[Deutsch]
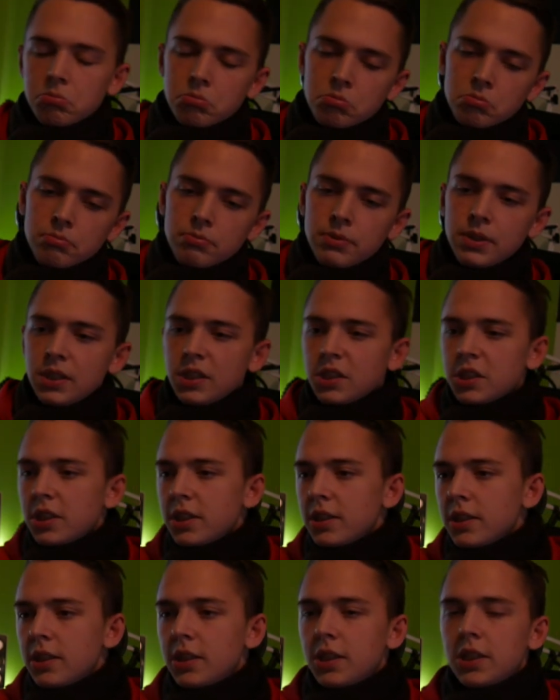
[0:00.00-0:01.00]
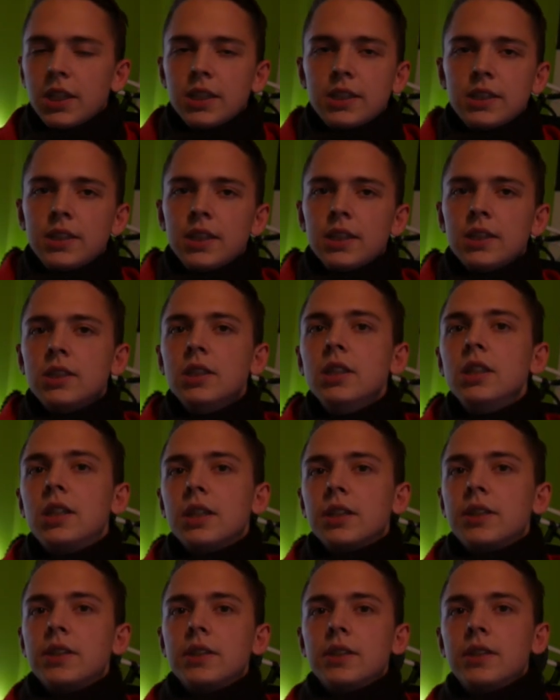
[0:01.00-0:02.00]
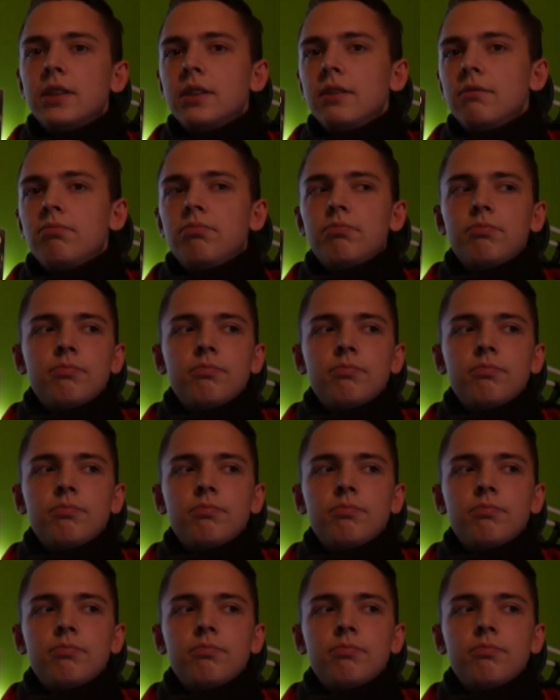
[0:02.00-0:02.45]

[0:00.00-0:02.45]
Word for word: mir, ich schätze jetzt nicht, dass es